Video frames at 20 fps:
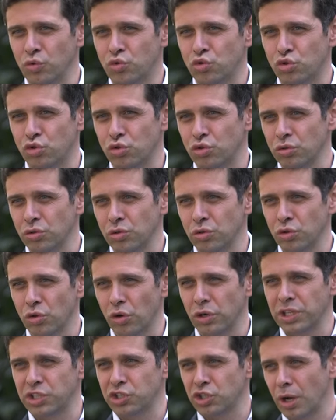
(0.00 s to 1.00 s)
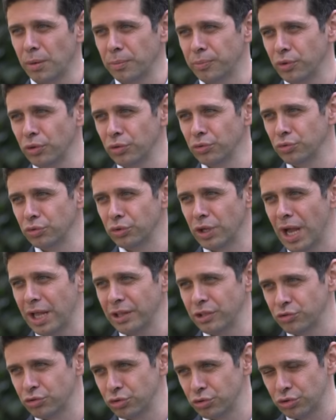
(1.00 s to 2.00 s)
3 Euroleague şampiyonluğu
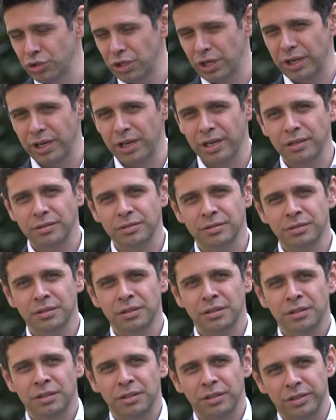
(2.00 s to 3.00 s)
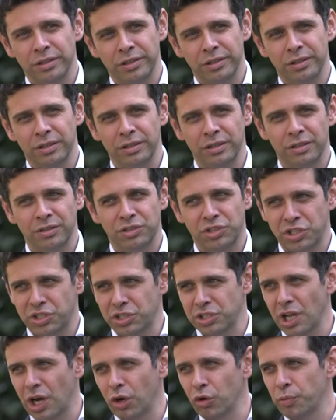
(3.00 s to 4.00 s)
geldi Türkiye'ye. E,
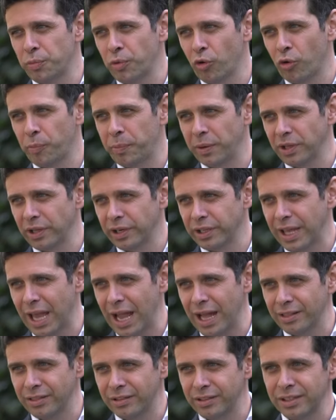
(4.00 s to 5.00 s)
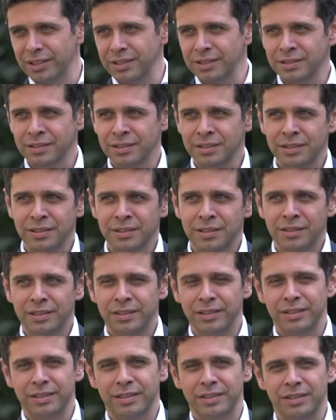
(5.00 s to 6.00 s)
çeşitli Avrupa kupaları geldi.
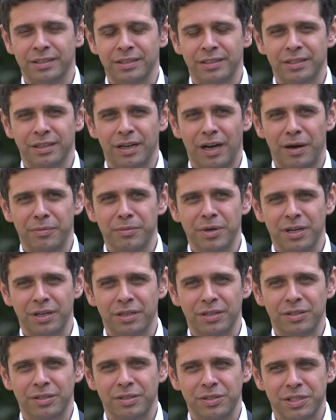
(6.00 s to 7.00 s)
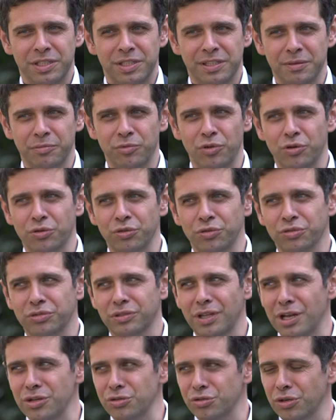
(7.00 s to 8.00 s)
E, ama kitabı
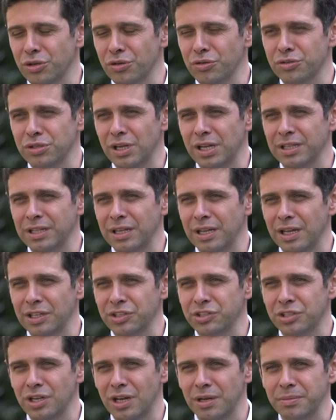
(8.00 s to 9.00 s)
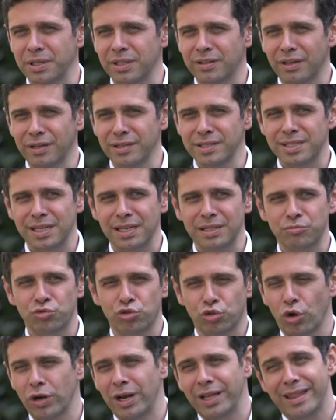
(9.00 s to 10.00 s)
okuduktan sonra özellikle Yalçın abiyi tanısaydım
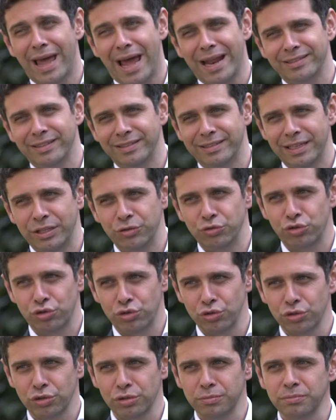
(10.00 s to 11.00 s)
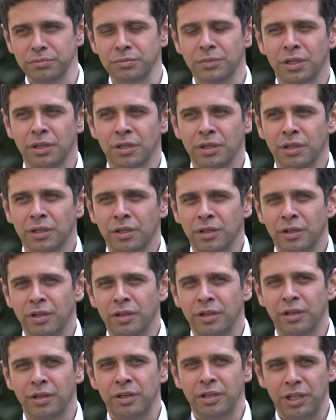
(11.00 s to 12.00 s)
şöyle derdi diye düşünüyorum.
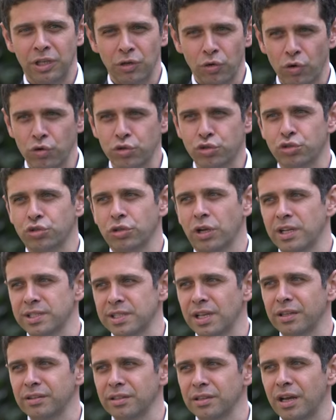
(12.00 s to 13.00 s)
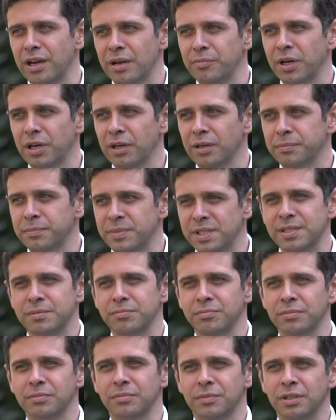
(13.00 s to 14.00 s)
E, iyi hoş kazandılar ama
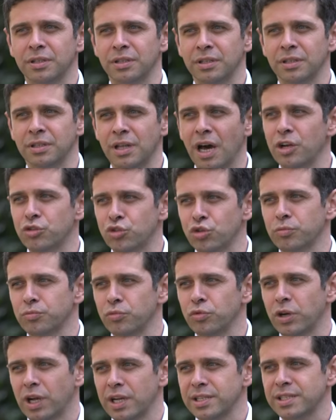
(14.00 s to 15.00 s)
bizim e, daha çok bu